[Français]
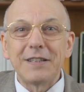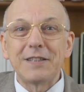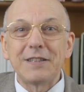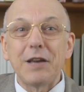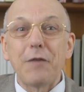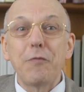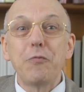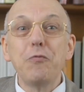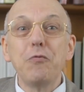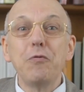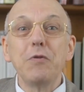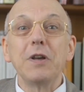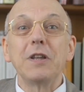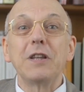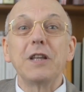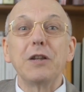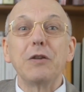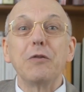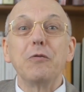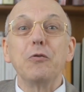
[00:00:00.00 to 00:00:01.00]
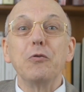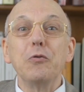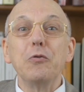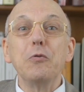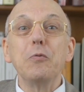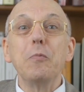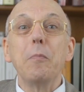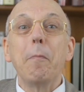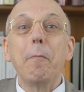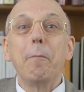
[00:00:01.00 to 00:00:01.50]
Sa vue était
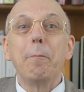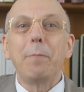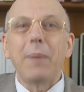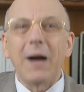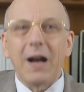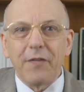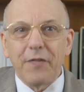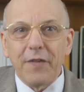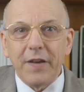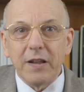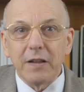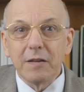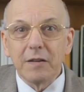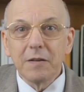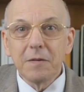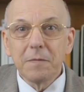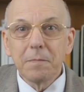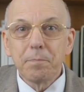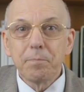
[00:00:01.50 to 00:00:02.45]
devenue parfaite.